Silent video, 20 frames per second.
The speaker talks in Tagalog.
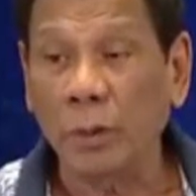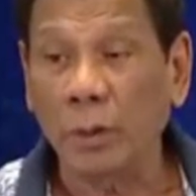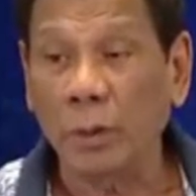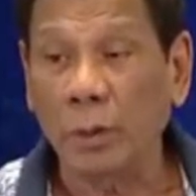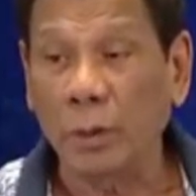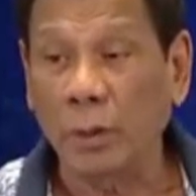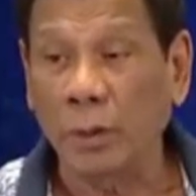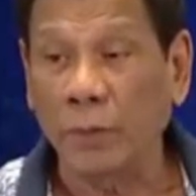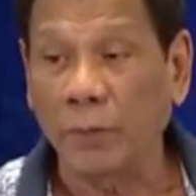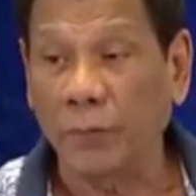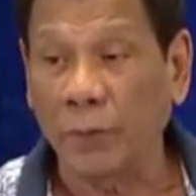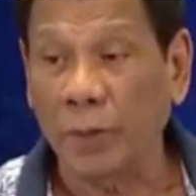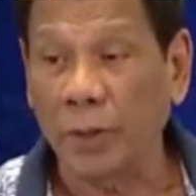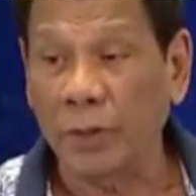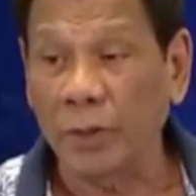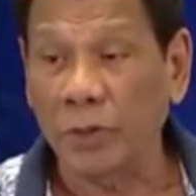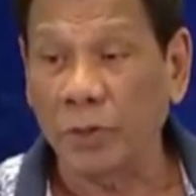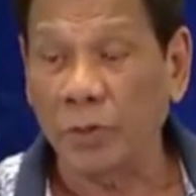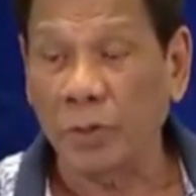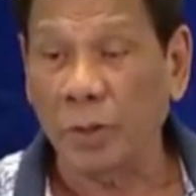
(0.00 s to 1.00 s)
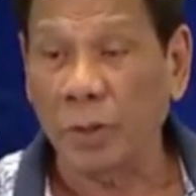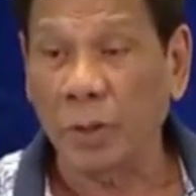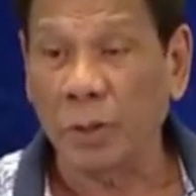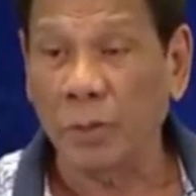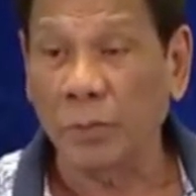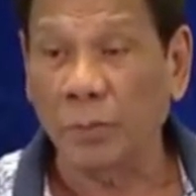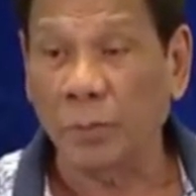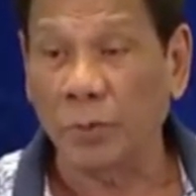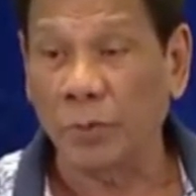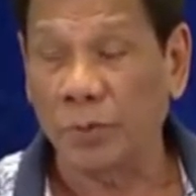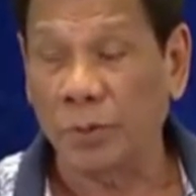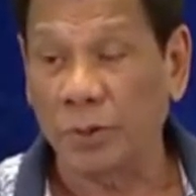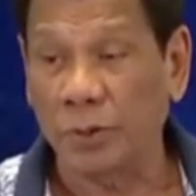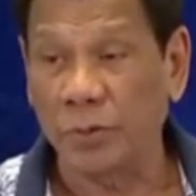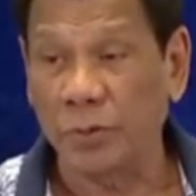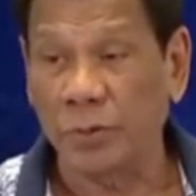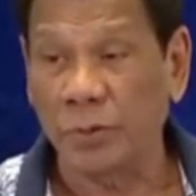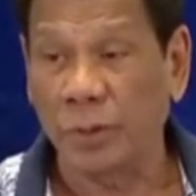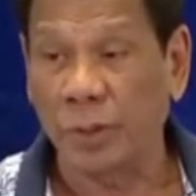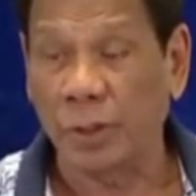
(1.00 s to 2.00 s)
definition ng
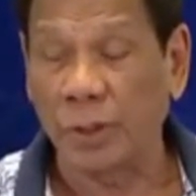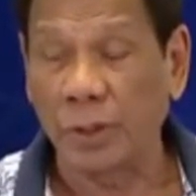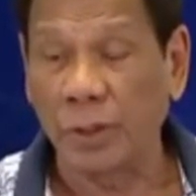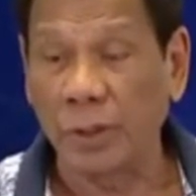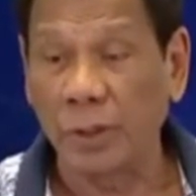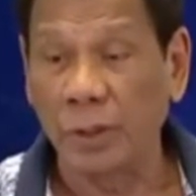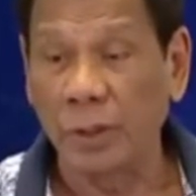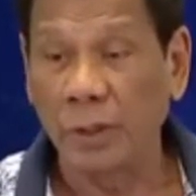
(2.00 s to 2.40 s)
position dyan,